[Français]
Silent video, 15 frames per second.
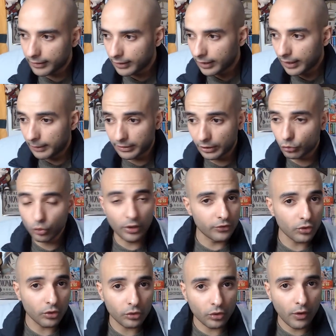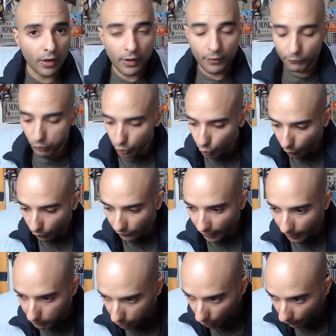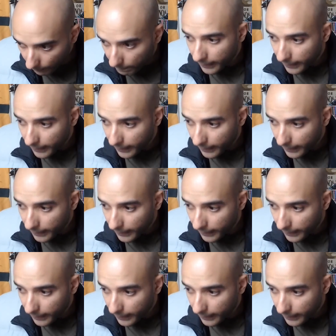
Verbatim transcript: et peut-être tous les autres, vont trouver un plan.